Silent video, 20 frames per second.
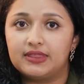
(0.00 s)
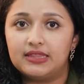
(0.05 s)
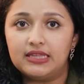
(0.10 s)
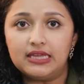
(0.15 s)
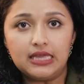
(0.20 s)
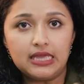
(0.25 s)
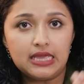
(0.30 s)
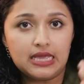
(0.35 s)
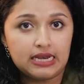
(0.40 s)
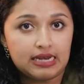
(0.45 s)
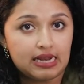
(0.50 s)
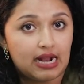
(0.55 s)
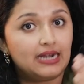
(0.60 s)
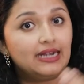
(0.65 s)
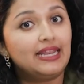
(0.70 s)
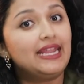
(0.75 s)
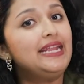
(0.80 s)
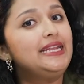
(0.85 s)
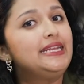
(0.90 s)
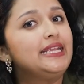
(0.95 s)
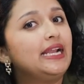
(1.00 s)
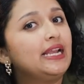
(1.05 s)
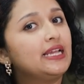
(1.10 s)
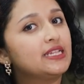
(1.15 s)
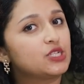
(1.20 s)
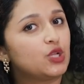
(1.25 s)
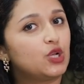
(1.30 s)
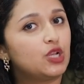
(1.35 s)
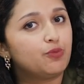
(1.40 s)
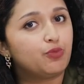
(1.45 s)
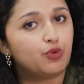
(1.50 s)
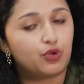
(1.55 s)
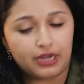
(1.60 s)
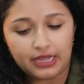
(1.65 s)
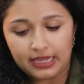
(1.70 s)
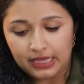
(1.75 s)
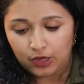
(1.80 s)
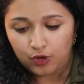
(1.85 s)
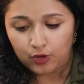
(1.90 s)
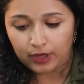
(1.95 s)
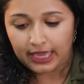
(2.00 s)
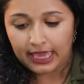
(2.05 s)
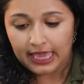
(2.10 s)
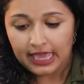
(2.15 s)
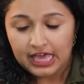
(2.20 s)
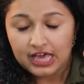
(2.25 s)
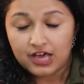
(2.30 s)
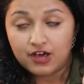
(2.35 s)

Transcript: வந்து நான் டீட்டெயிலாக சொல்ல போகிறேன் ஓகே